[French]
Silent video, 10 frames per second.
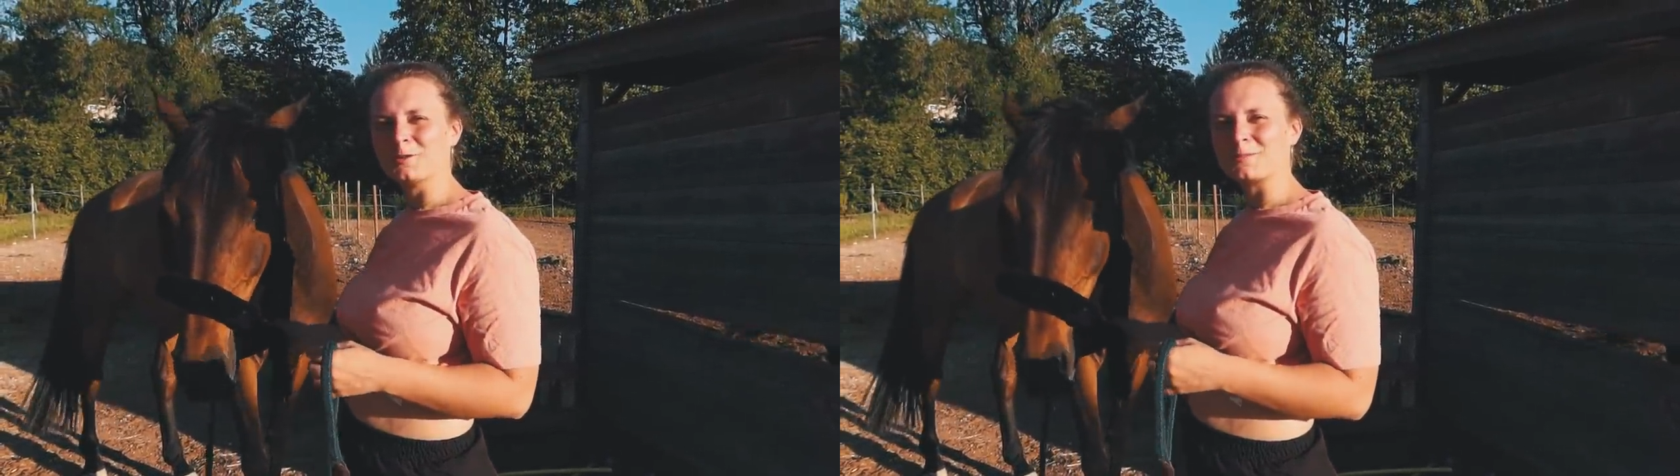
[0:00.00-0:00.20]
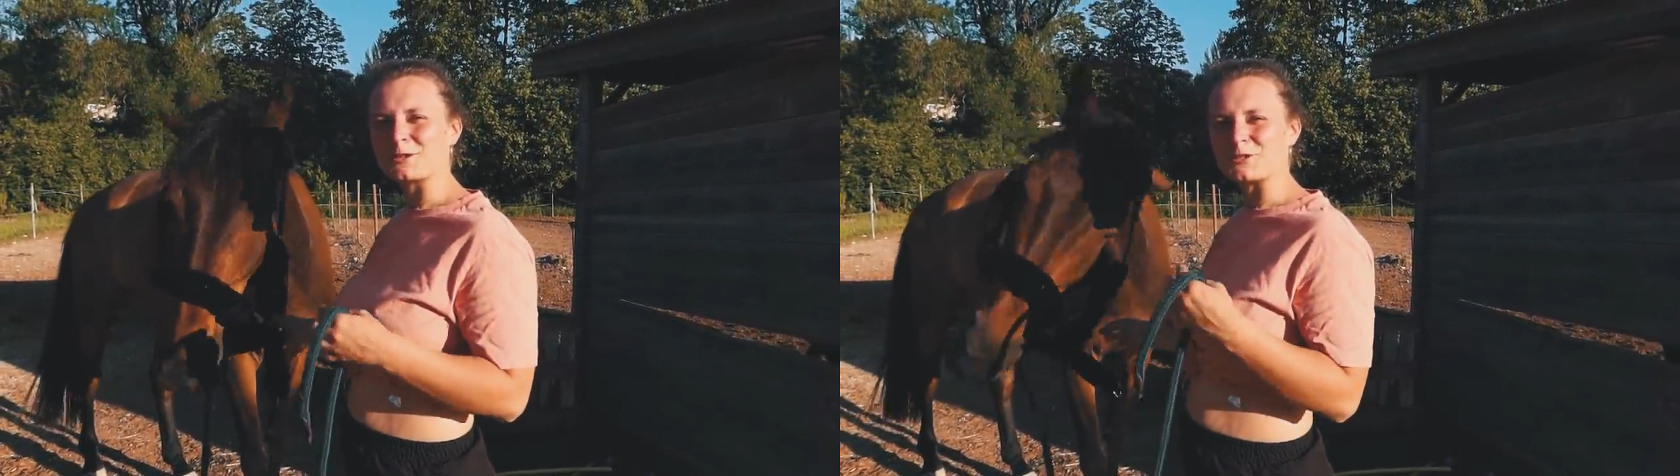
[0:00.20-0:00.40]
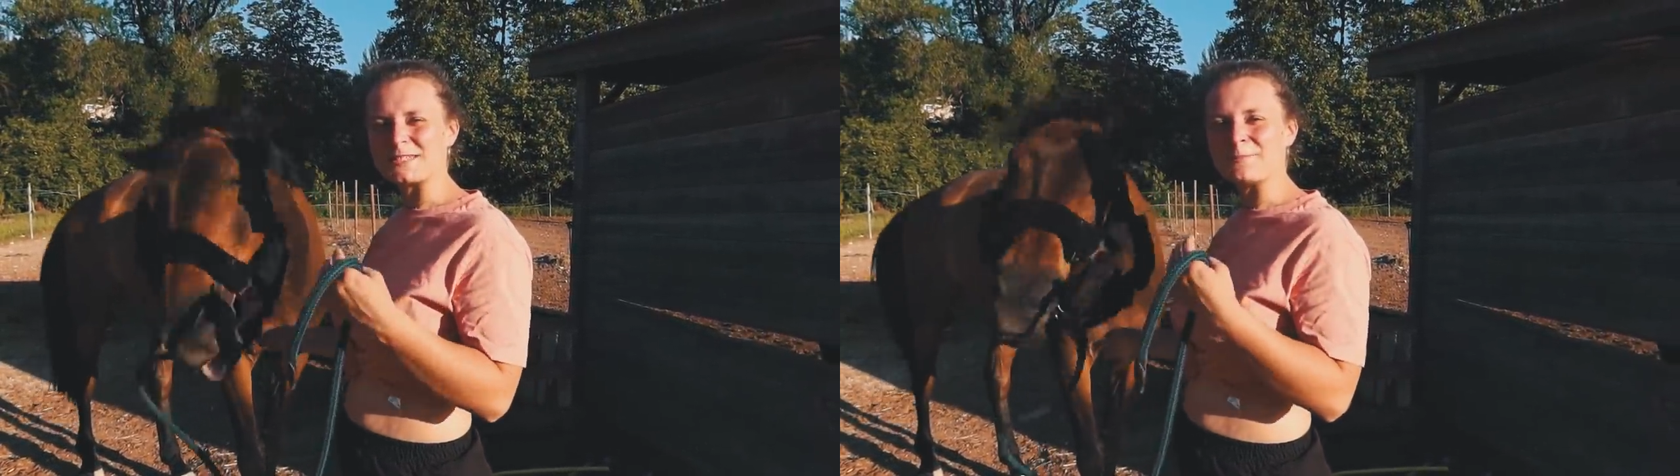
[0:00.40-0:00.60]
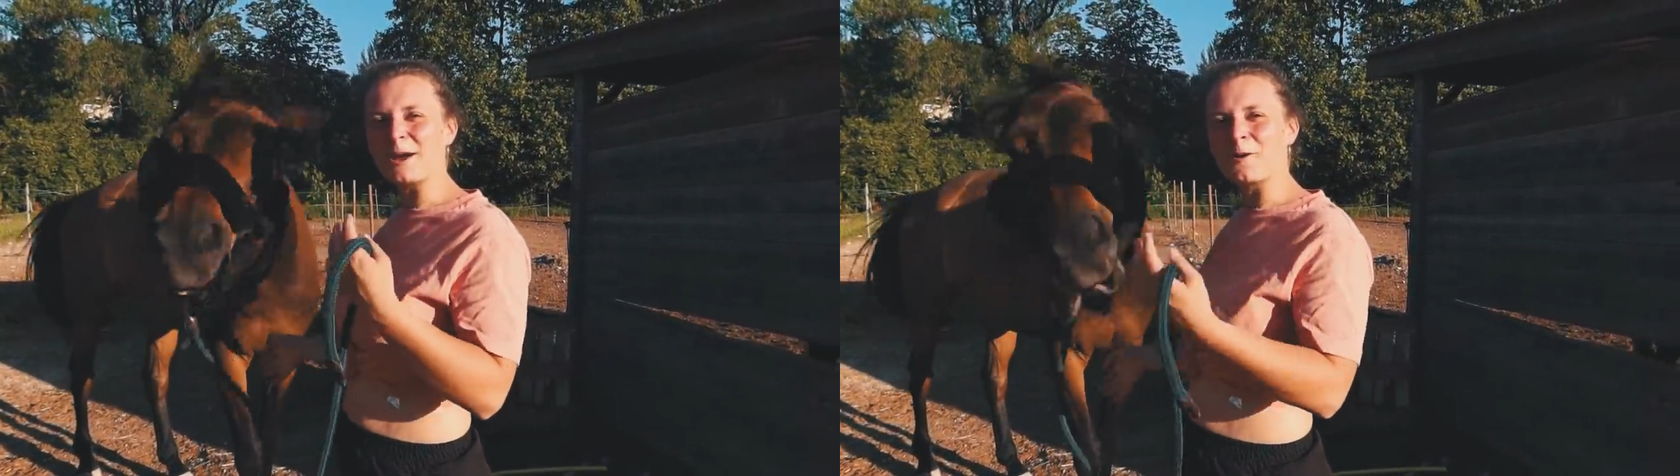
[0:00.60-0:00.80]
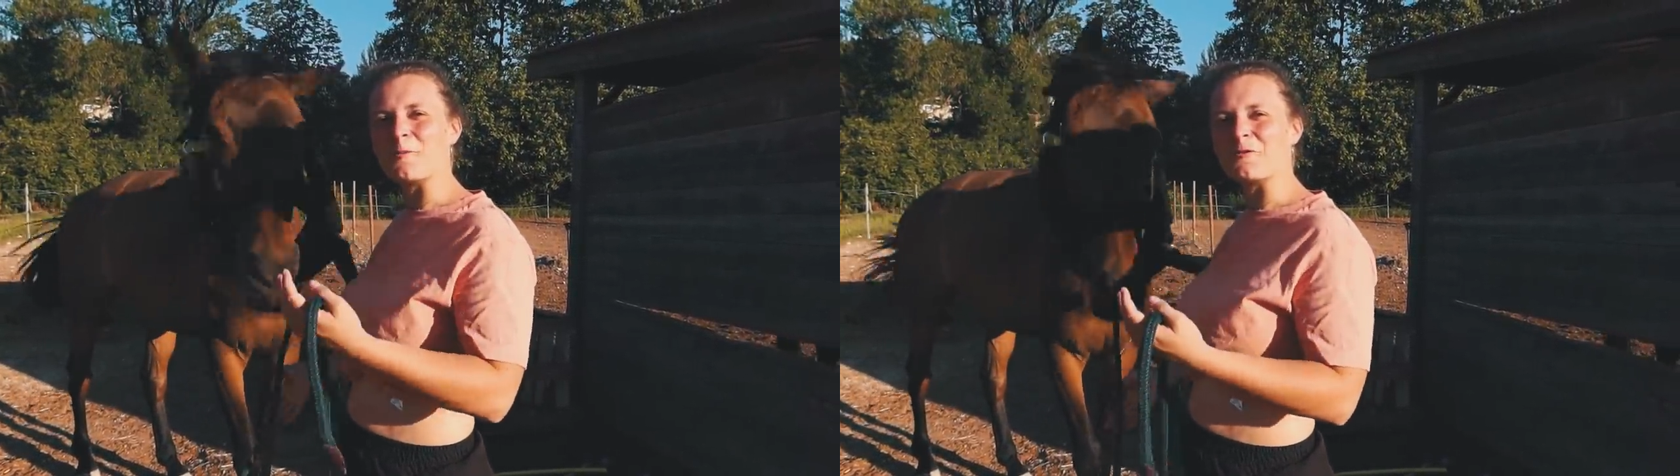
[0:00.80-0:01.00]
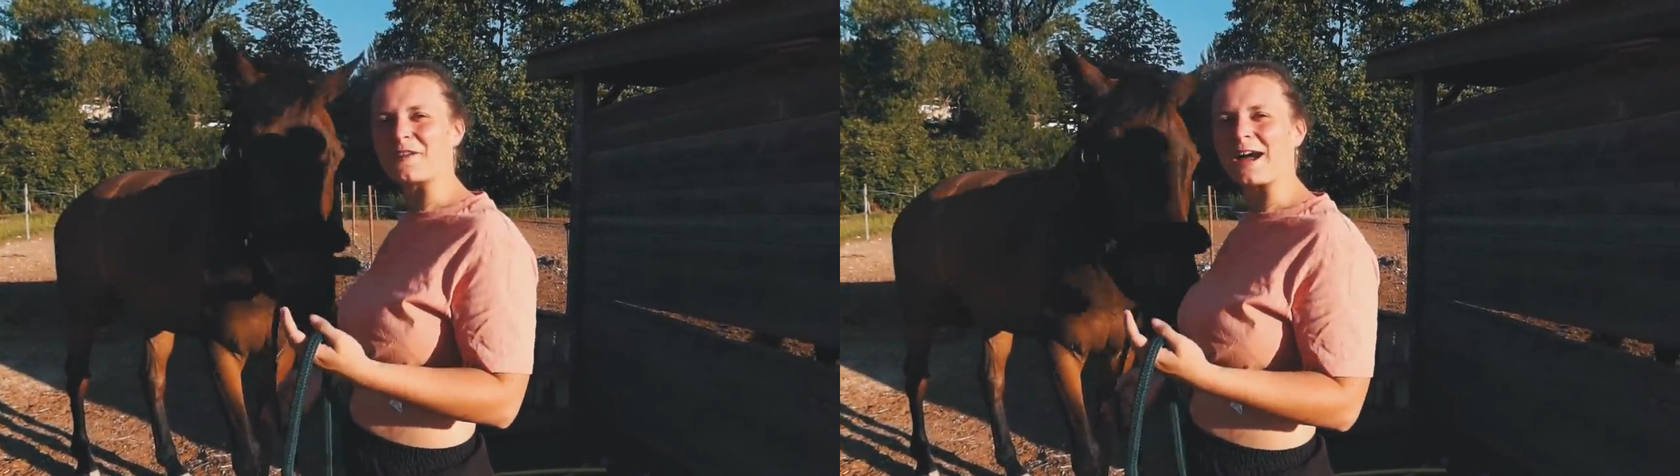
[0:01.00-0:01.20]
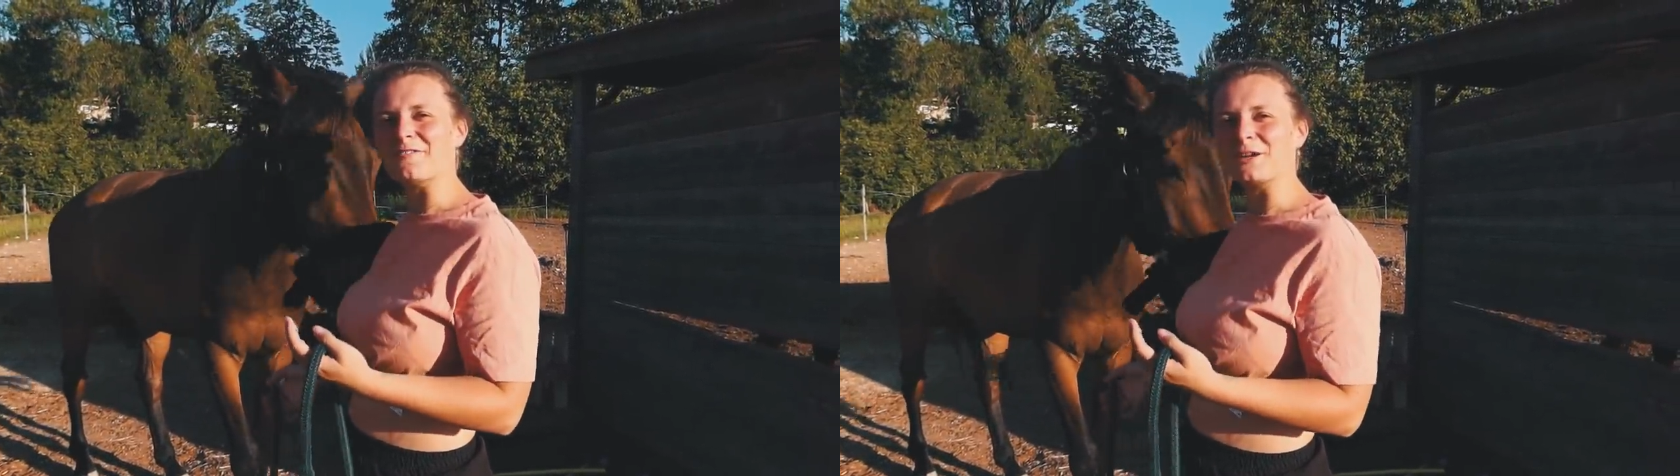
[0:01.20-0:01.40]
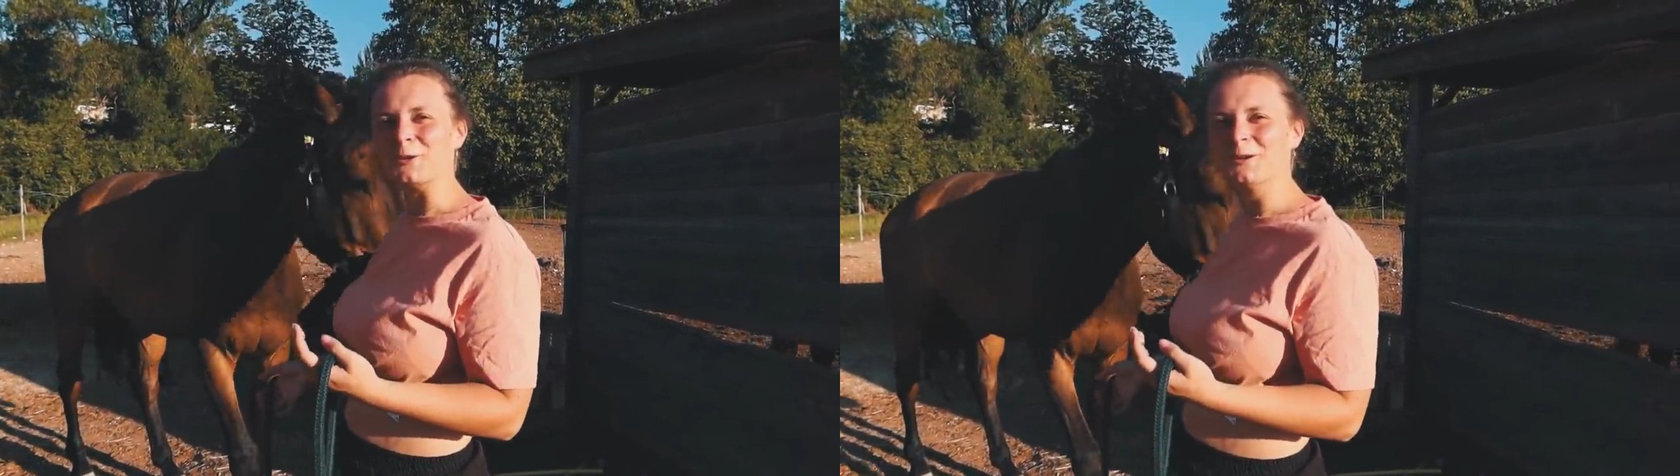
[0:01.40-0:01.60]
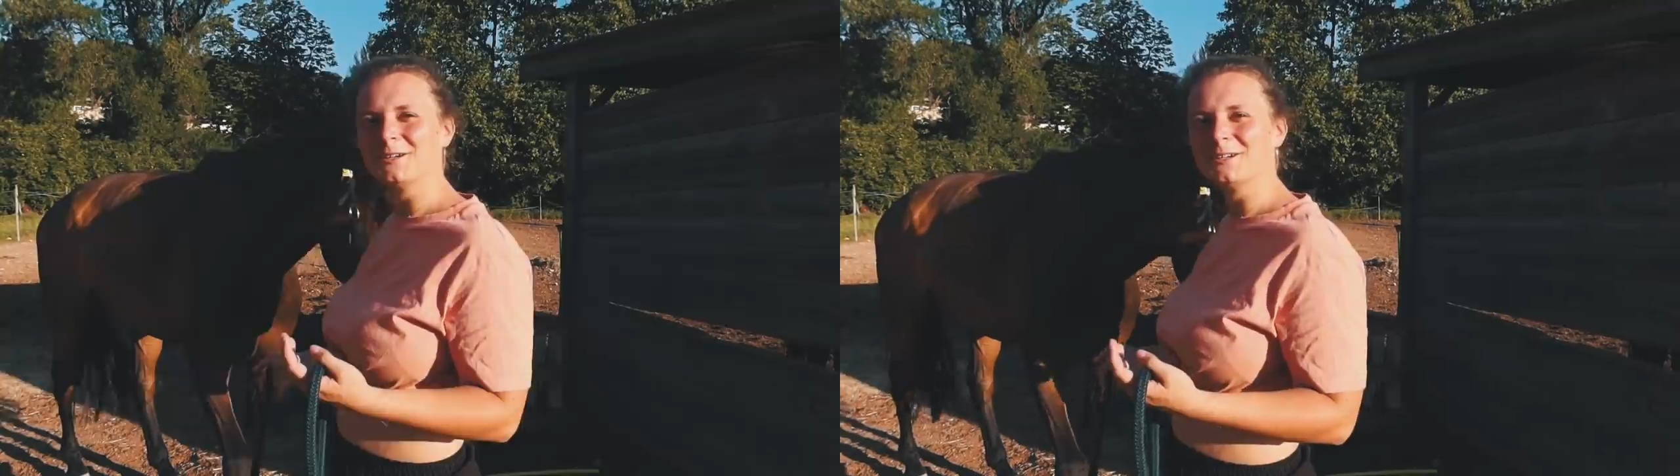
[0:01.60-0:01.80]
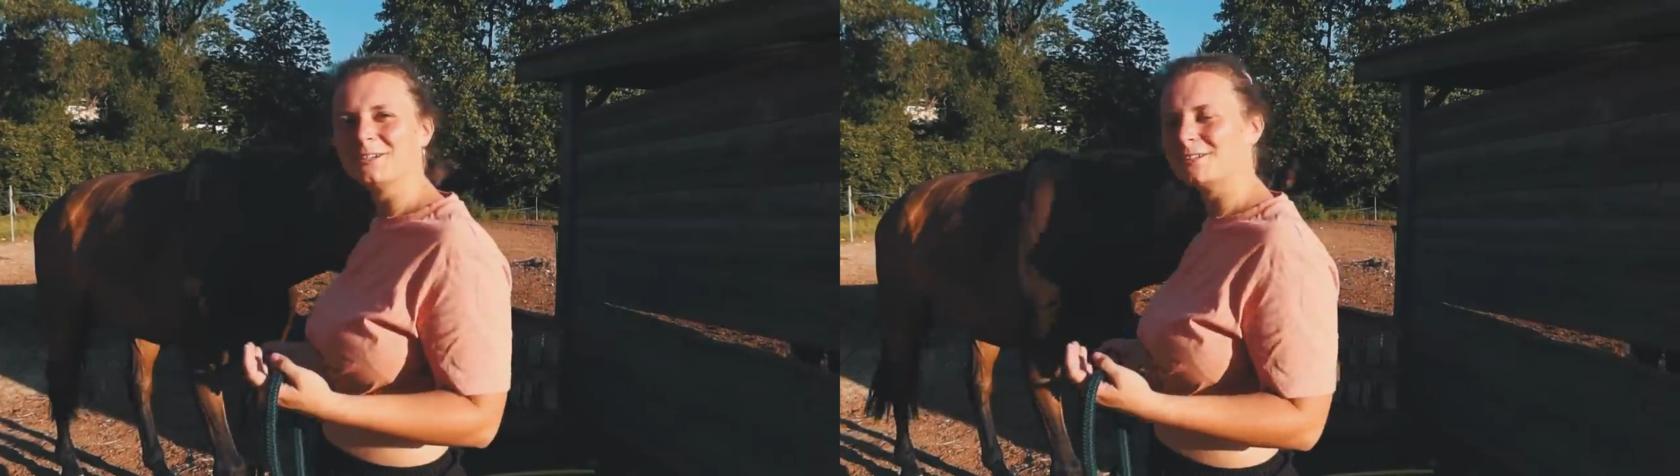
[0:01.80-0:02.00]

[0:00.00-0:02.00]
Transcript: Parce que je sais pas comment faire avec eux. Ah